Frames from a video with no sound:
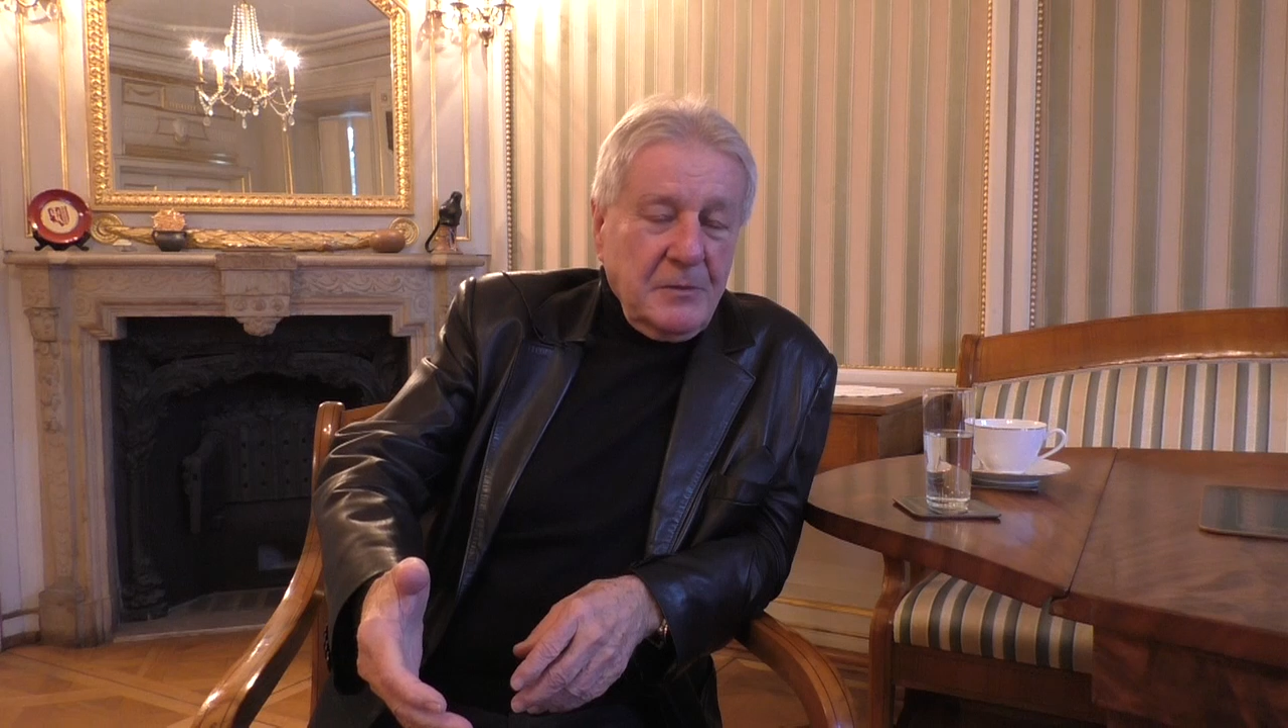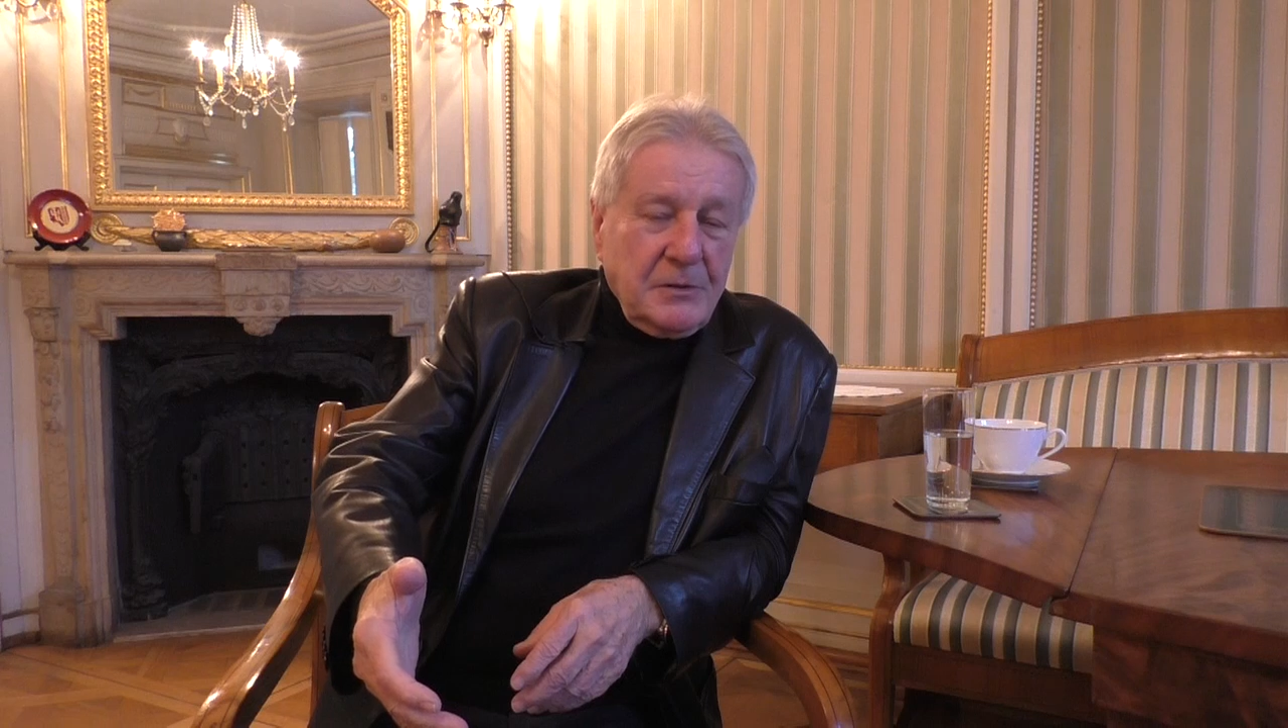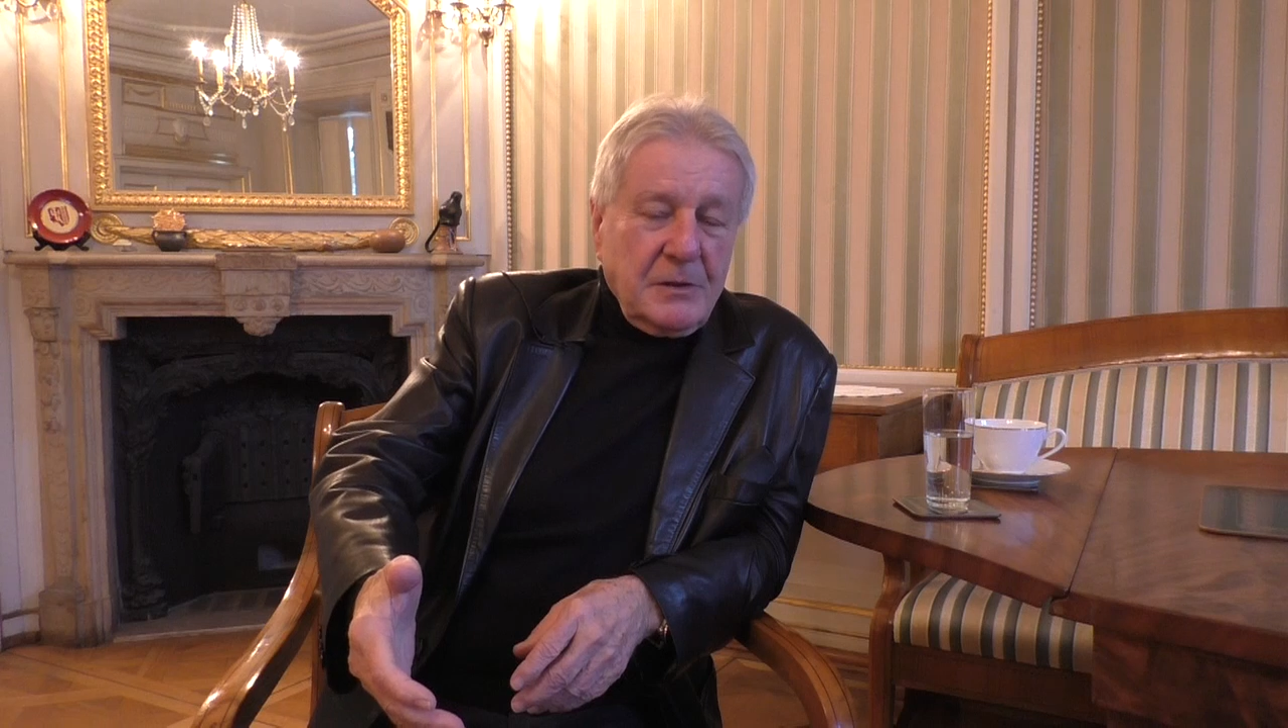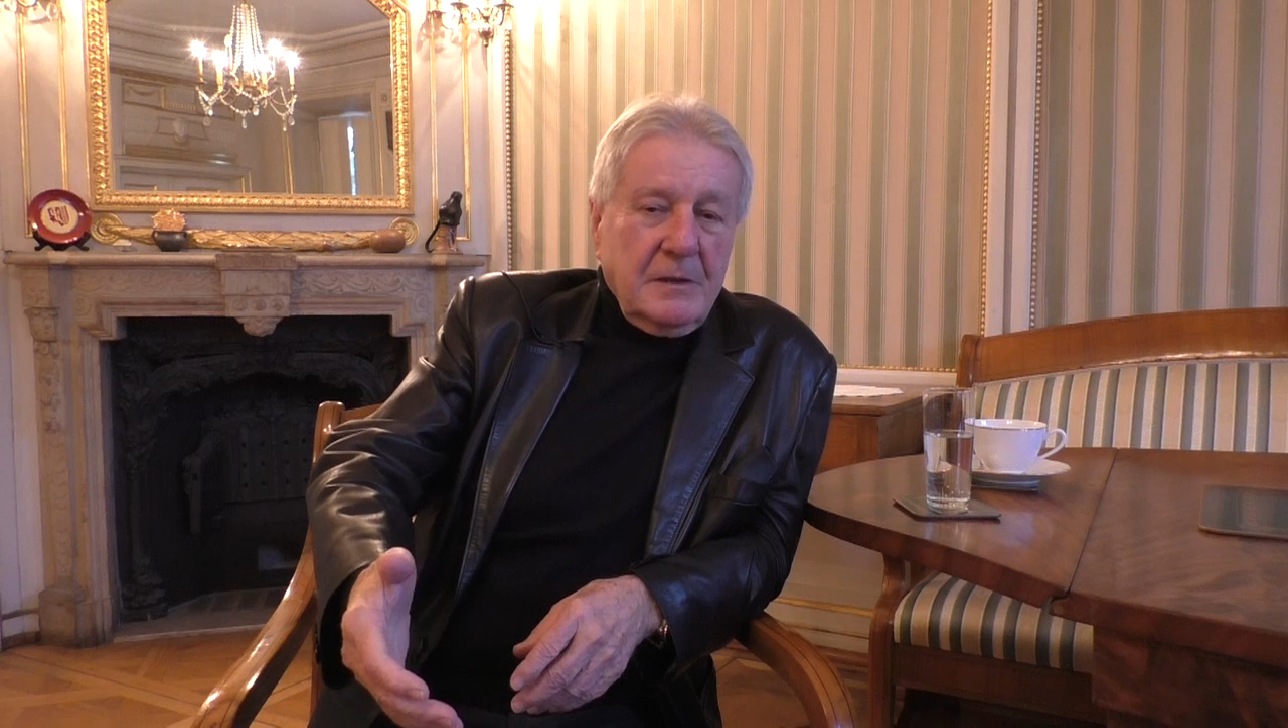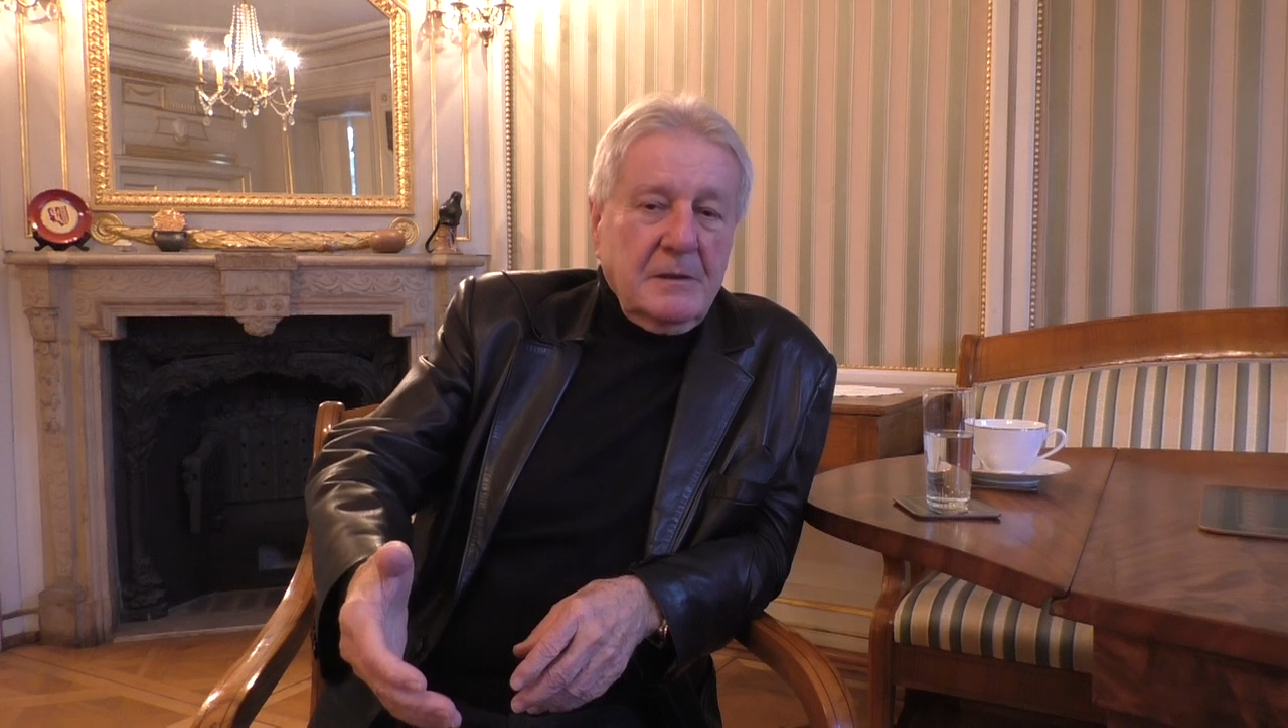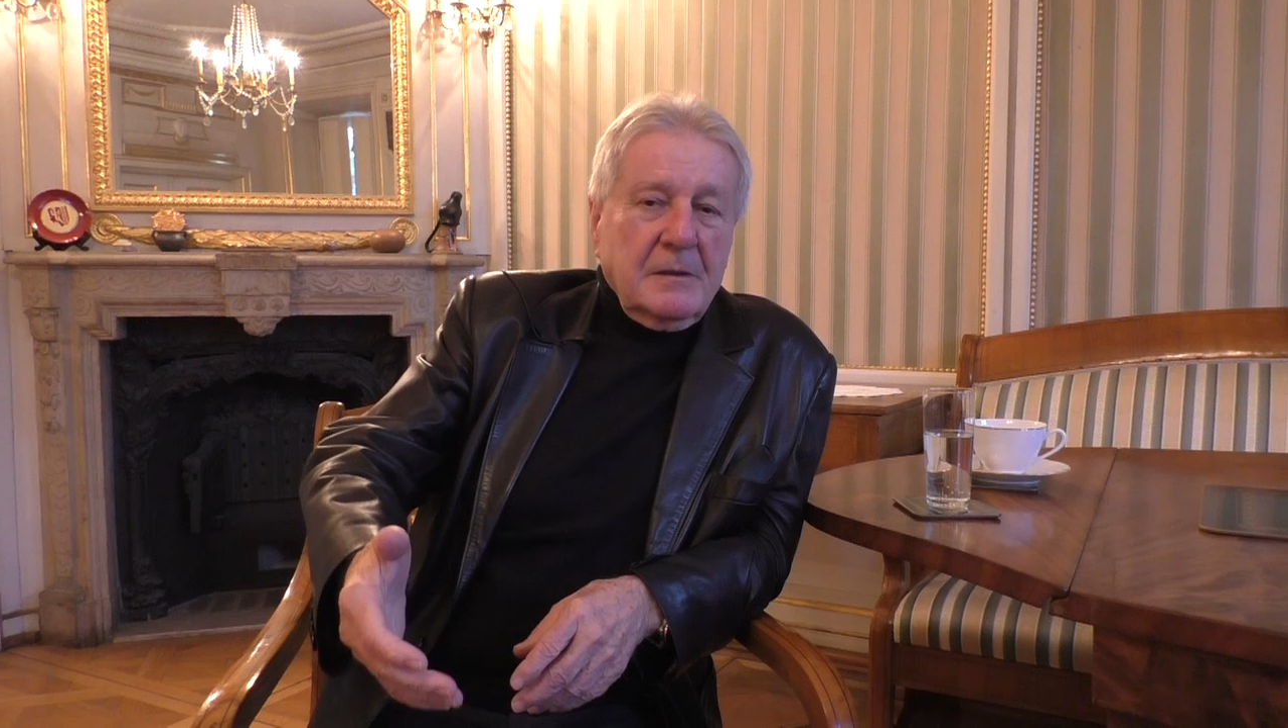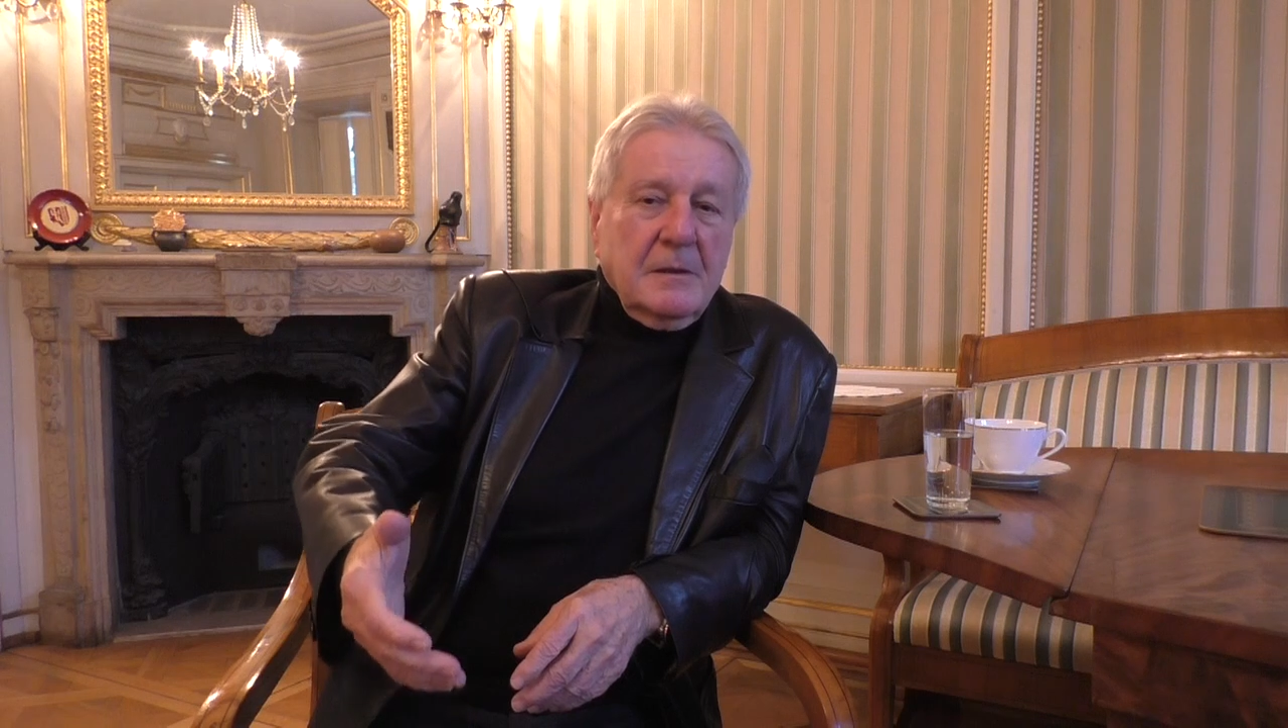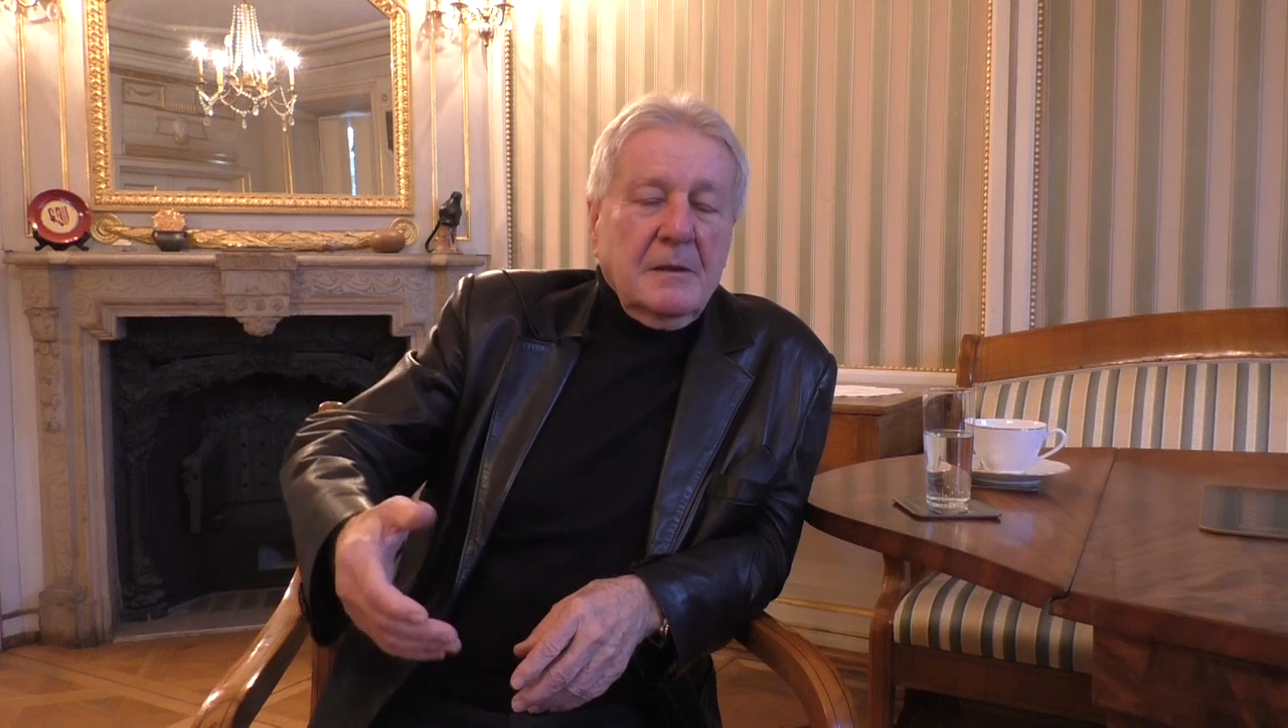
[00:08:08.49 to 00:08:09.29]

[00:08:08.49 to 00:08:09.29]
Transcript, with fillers: mieszkanie,